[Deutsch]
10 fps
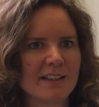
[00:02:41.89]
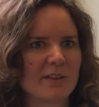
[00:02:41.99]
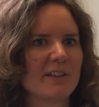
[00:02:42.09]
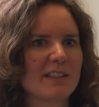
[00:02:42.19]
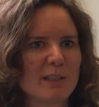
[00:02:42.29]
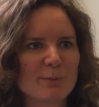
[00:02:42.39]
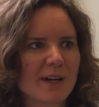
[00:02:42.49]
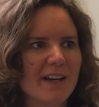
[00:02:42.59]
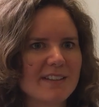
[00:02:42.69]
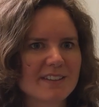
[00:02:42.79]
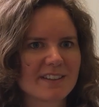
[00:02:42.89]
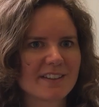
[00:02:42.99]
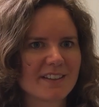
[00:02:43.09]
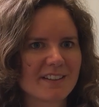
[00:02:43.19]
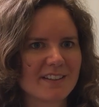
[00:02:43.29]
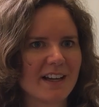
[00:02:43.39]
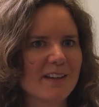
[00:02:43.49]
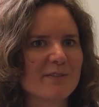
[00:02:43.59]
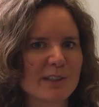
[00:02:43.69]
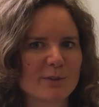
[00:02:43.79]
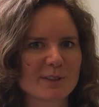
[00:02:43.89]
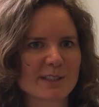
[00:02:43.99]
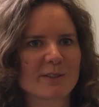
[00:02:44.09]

natürlich die Breite der Anwendung ist